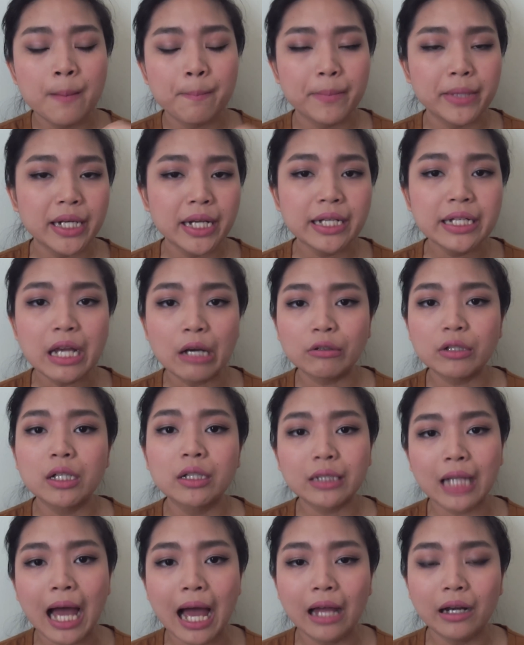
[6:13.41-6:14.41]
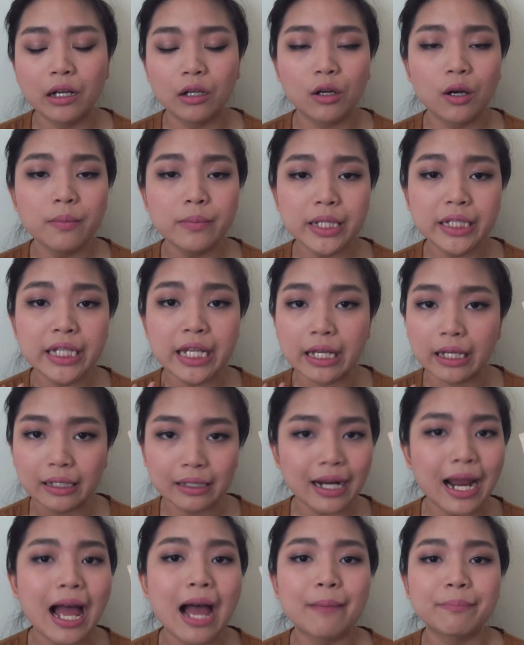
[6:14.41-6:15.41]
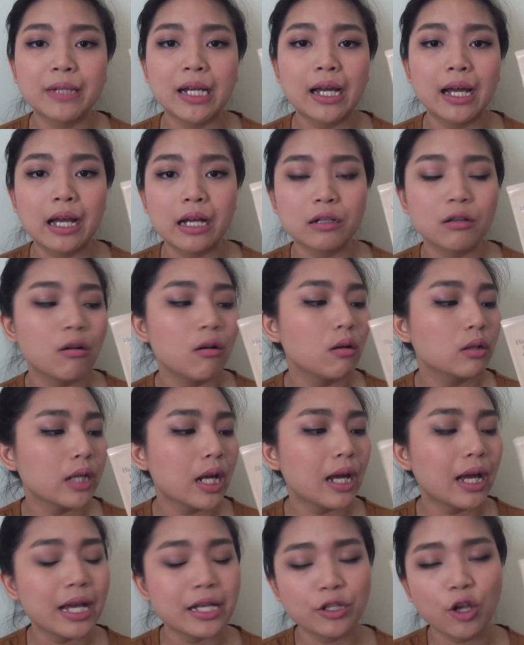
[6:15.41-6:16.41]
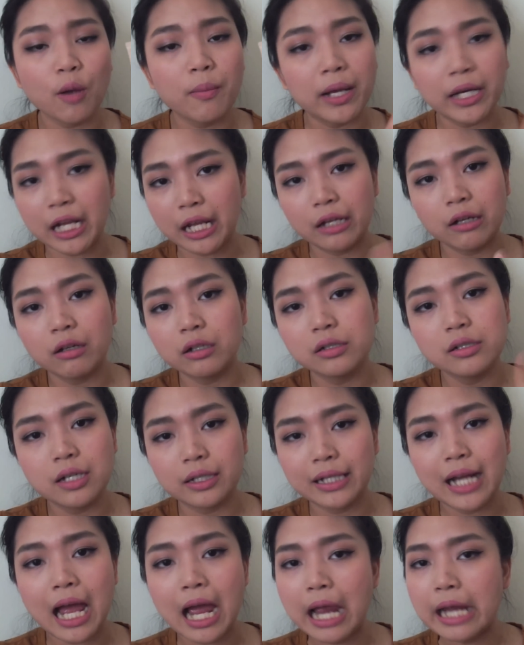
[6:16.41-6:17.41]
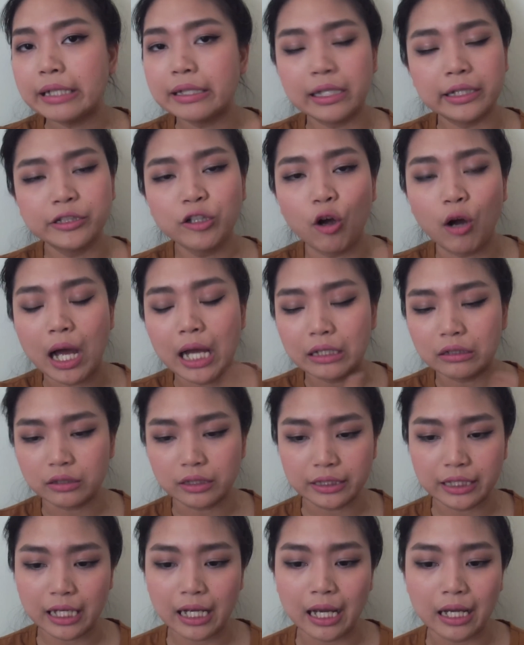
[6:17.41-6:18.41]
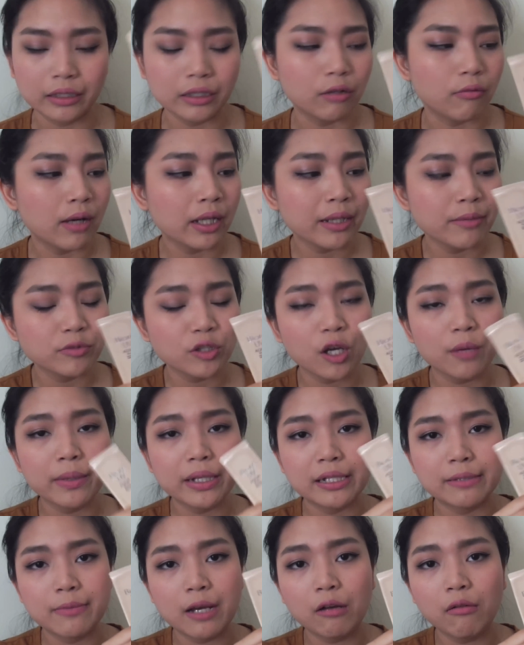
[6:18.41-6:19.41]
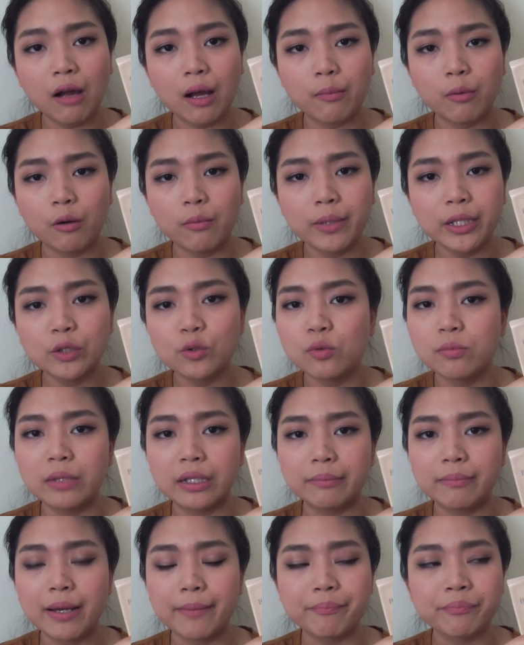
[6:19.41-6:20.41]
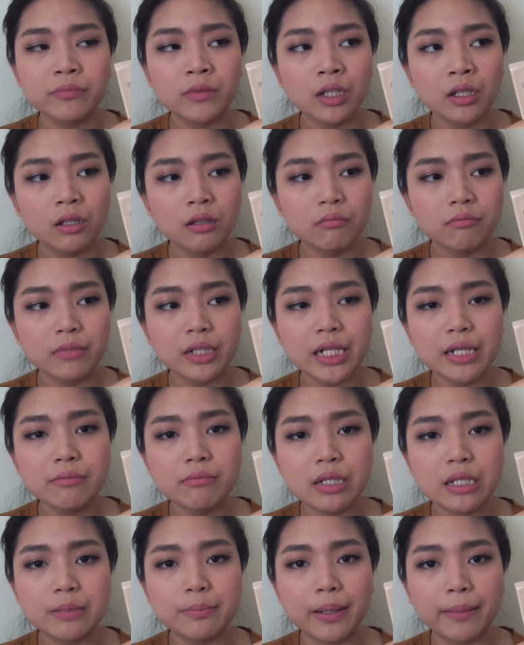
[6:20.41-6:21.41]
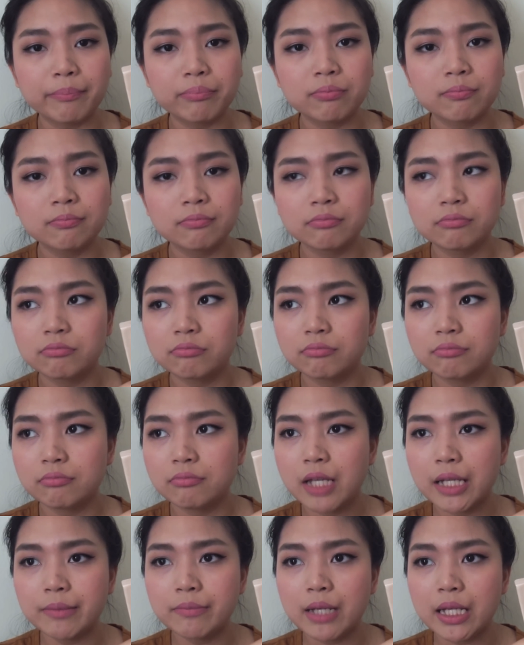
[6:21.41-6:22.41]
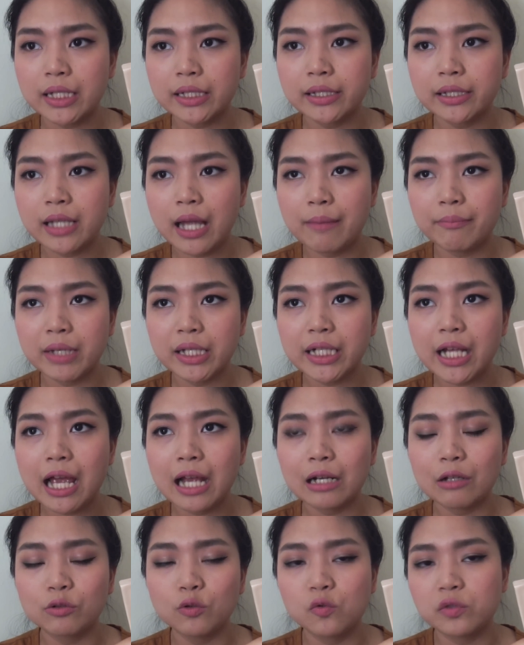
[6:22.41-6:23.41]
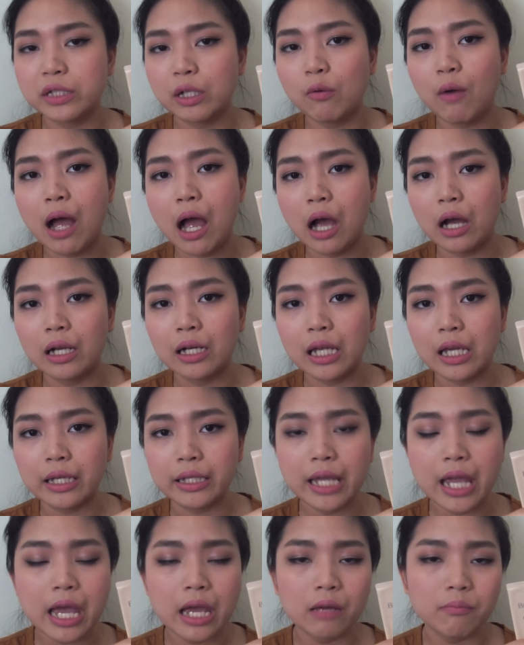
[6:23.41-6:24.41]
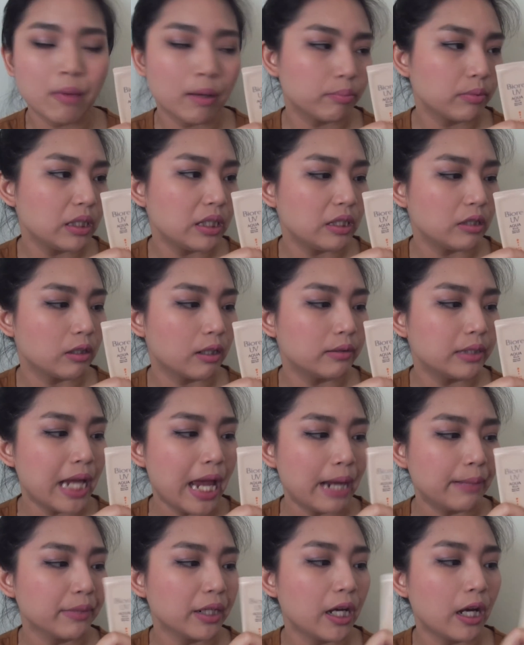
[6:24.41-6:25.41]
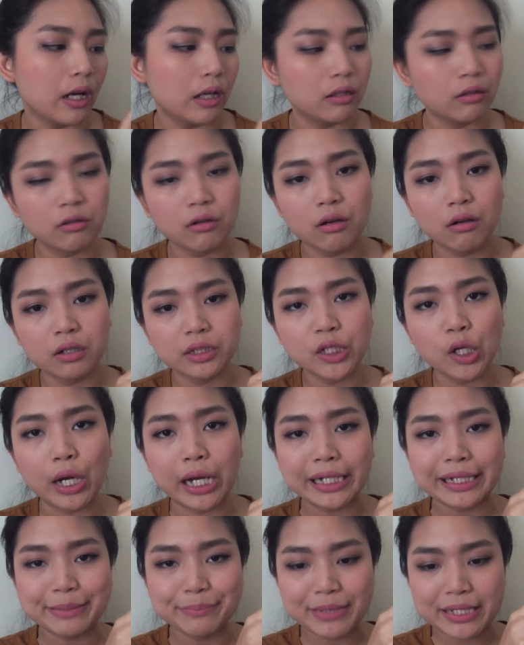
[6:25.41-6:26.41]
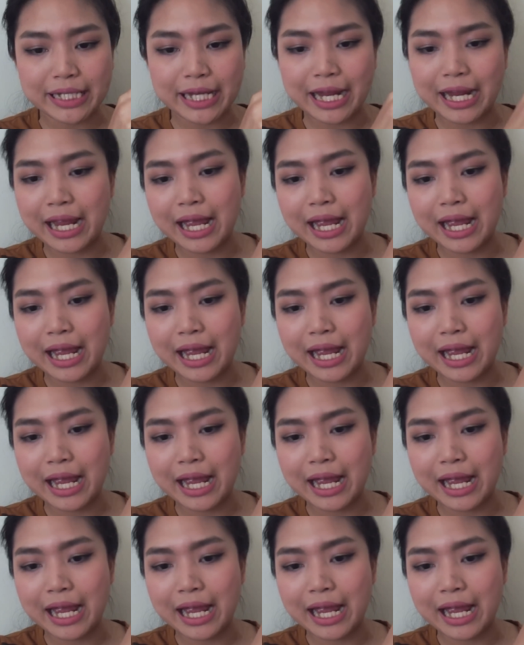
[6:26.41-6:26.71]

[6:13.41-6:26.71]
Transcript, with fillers: ไม่ได้เหนียวเนินหนาแล้วก็ไม่ทิ้งคราบนะคะ ก็ถ้าใครชอบอันไหนก็เลือกได้ทั้ง 2 อันเลยนะคะ แต่ว่าแกมชอบอันนี้มากกว่า เพราะมันดูเหมือนแบบไม่ได้มีแบบเม็ดเม็ดทำให้หน้าเราดูสว่างอะไรแค่แบบทิ้งกันแดดนะคะ แล้วก็2อันนี้มี